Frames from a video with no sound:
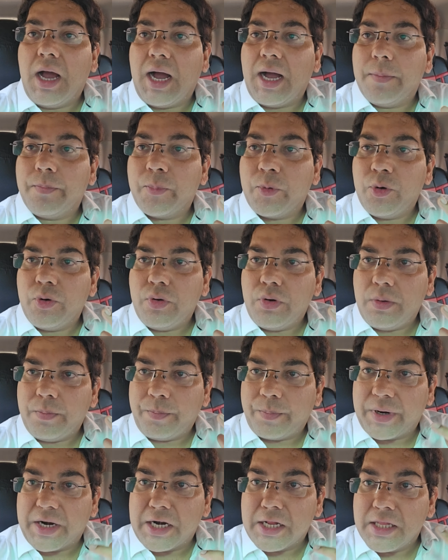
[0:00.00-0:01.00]
आपको
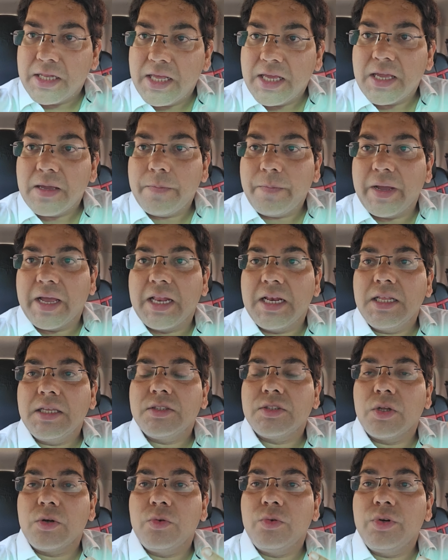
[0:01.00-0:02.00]
पढ़ने के पहले
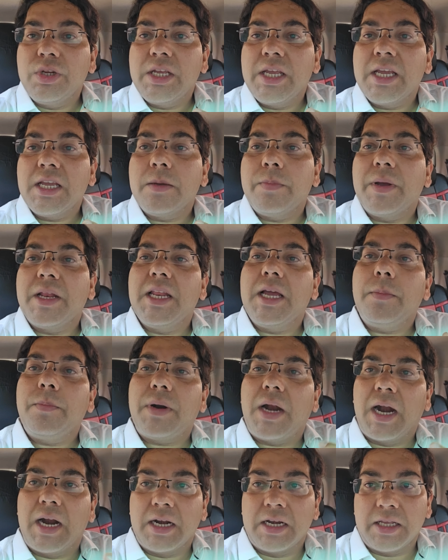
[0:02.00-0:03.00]
ज़रूरी है कि पहले आप
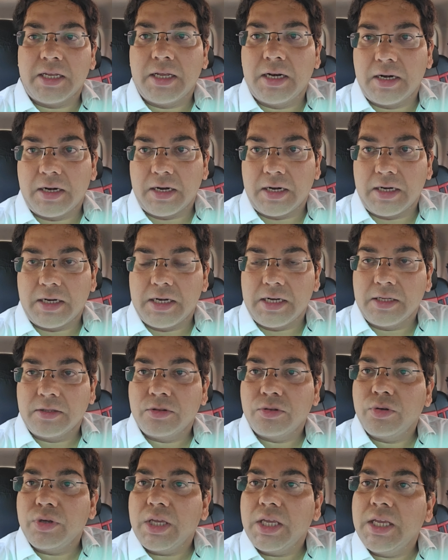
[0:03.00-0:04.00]
आर्टिकल रट लें
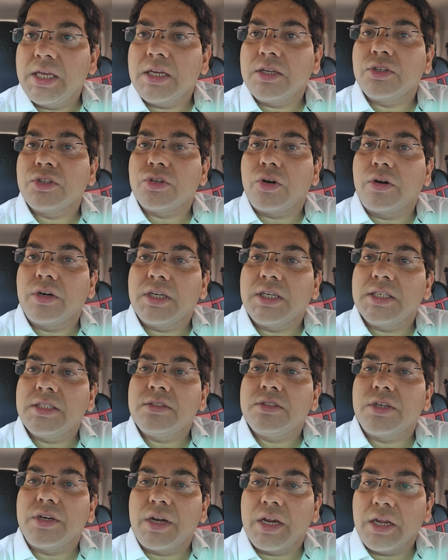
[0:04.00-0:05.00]
तो एक
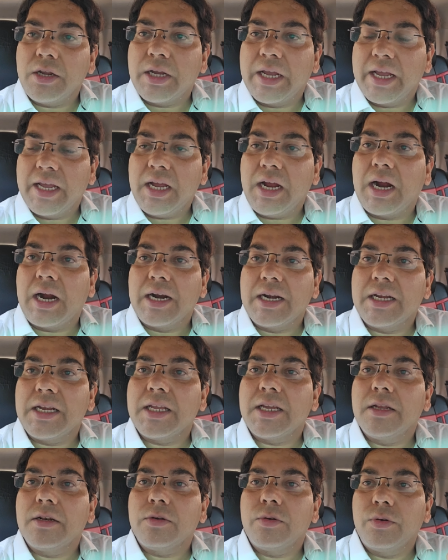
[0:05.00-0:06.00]
शॉर्टेस्ट ट्रिक है
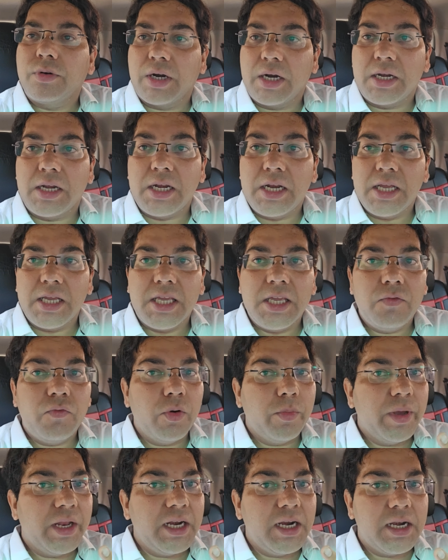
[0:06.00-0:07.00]
आर्टिकल को रटने की
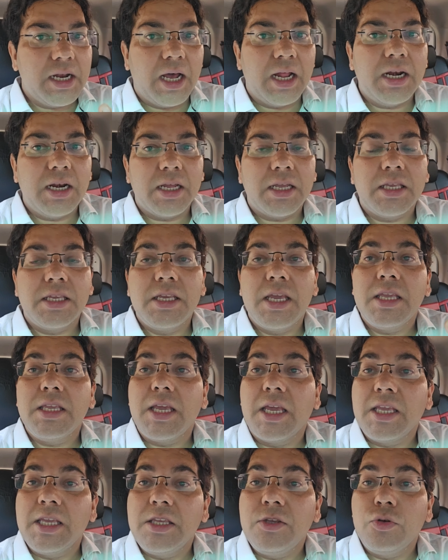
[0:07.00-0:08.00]
वो मैंने डाल रखी है
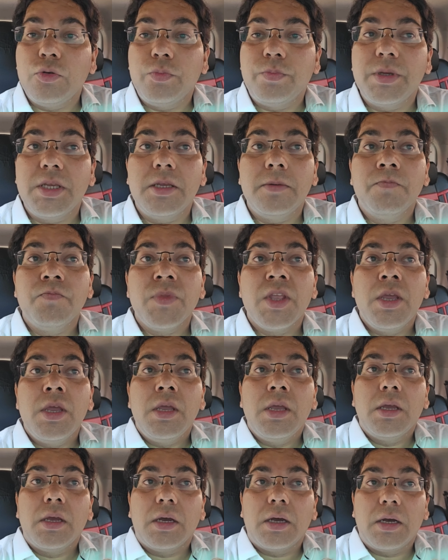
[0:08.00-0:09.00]
यही यूपी
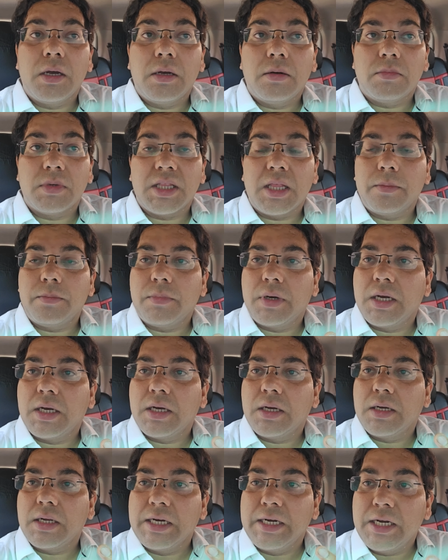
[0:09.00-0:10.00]
आ, मतलब
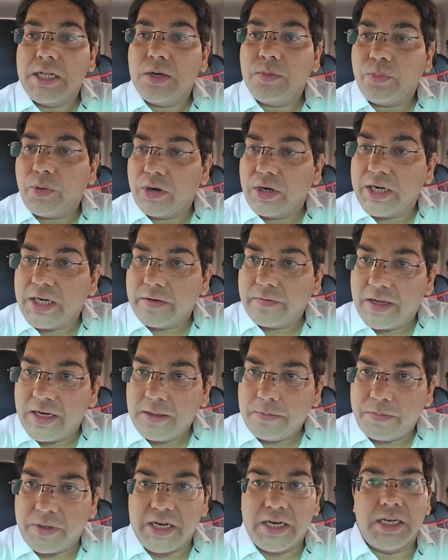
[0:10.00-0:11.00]
आ, इंडियन पॉलिटी
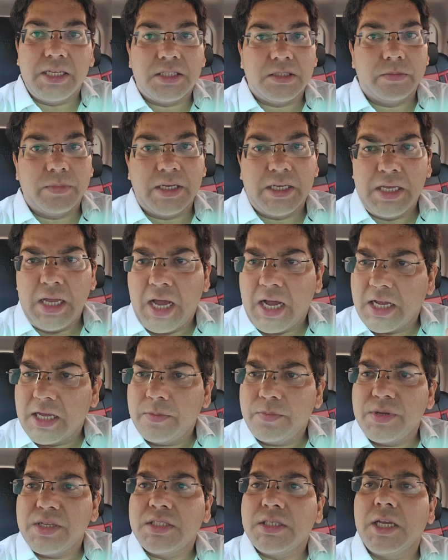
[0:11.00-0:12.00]
वाले प्लेलिस्ट में ही आगे
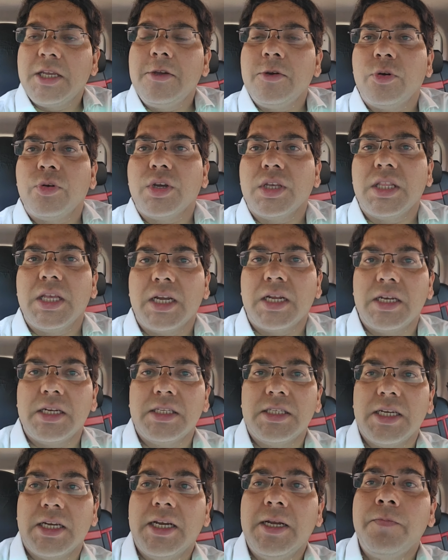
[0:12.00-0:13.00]
पीछे ही होगी देख
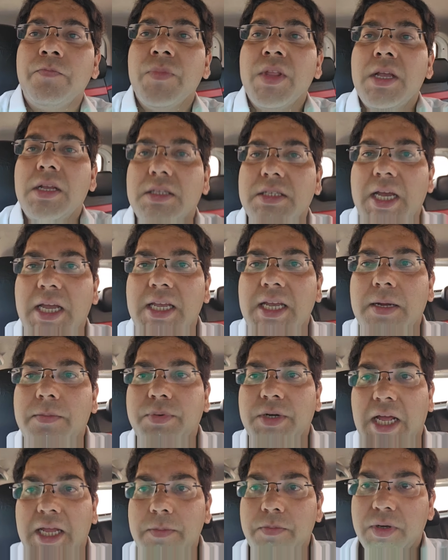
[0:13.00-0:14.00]
लीजिएगा चाहे आप
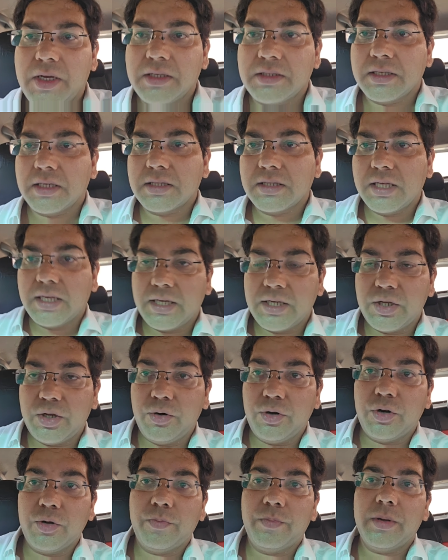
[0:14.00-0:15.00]
टाइप कर सकते हैं
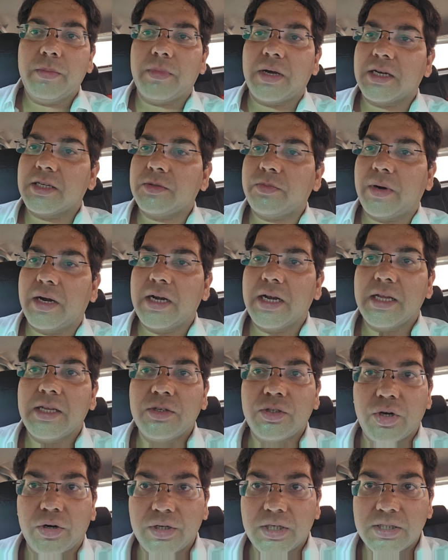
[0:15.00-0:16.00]
यूट्यूब पे मानस पांडे की
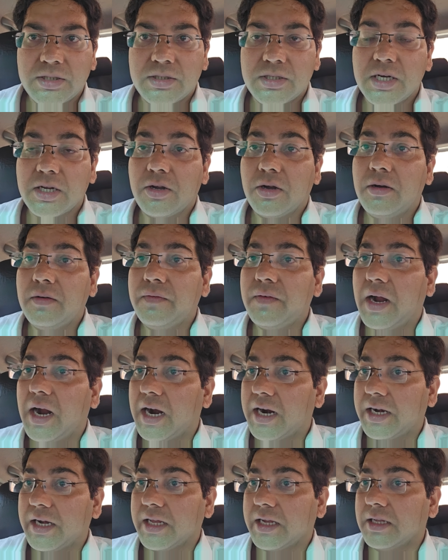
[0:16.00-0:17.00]
शॉर्टेस्ट ट्रिक ऑफ
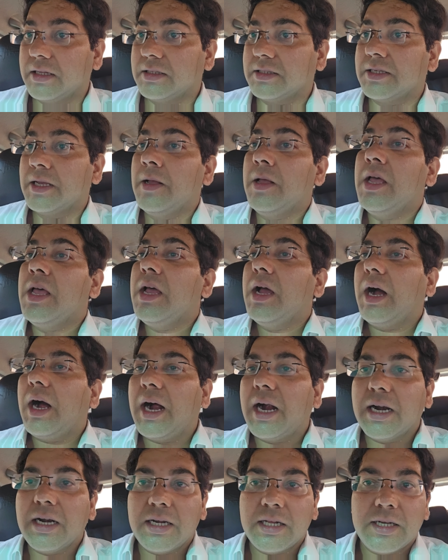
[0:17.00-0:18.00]
आर्टिकल्स
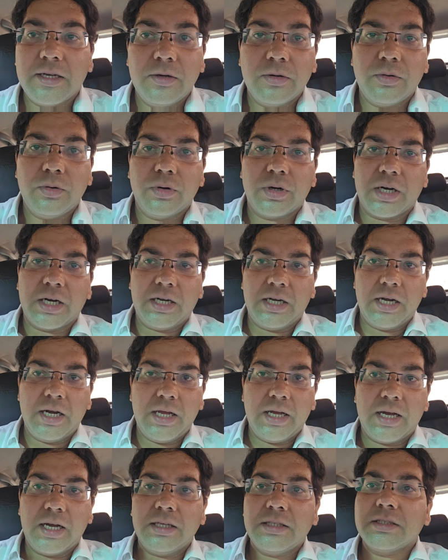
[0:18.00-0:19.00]
आर्टिकल को
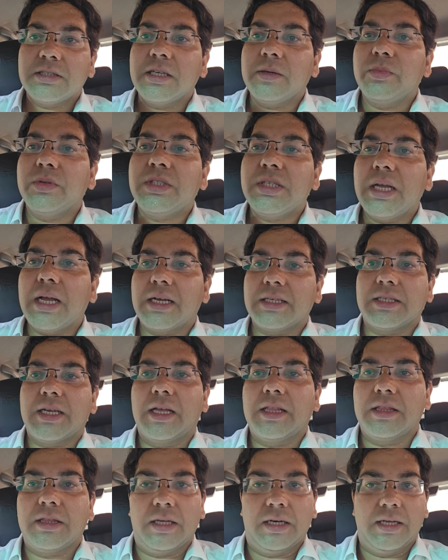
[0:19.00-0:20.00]
रटने का सबसे
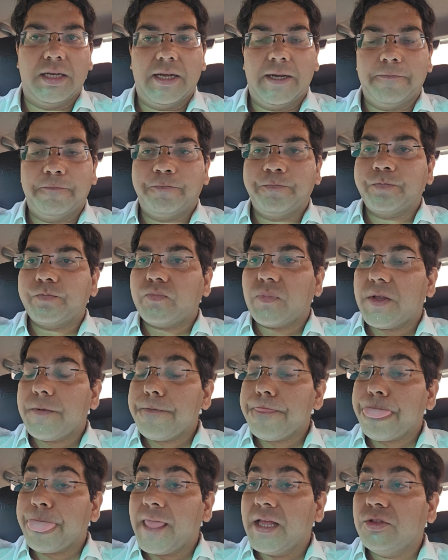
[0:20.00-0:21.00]
आसान तरीका
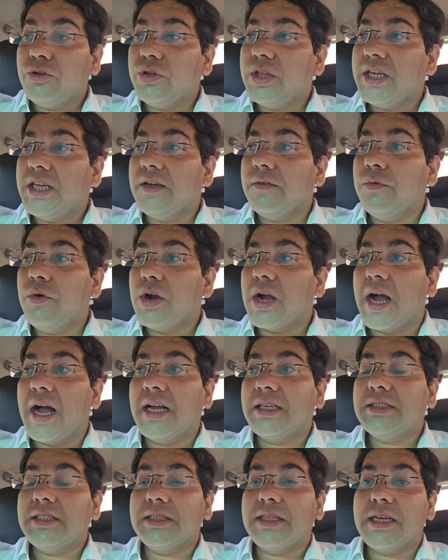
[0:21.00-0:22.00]
तो देखिए वो
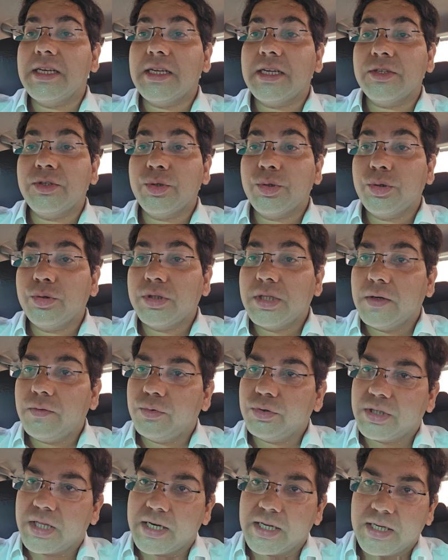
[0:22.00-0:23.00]
कहाँ से तरीका शुरू होता है
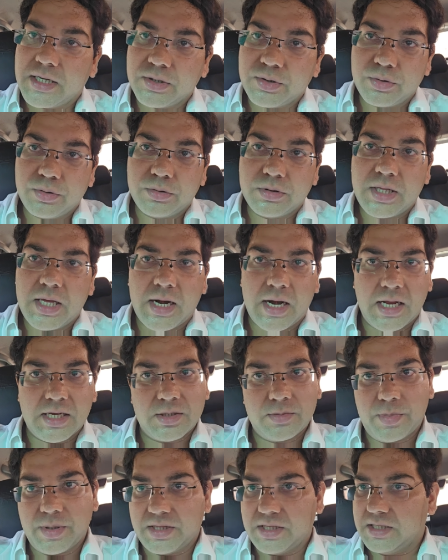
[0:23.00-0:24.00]
वो तरीका शुरू होता है
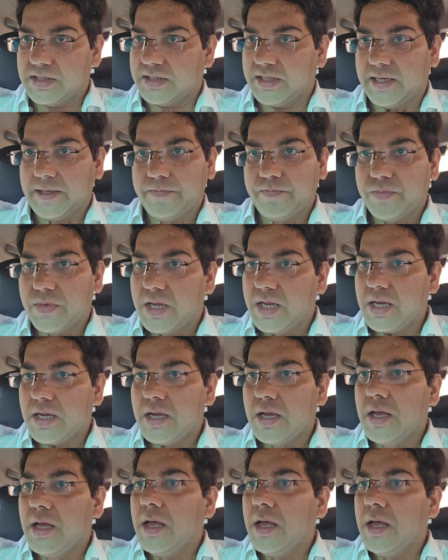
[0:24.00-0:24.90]
राष्ट्रपति से ठीक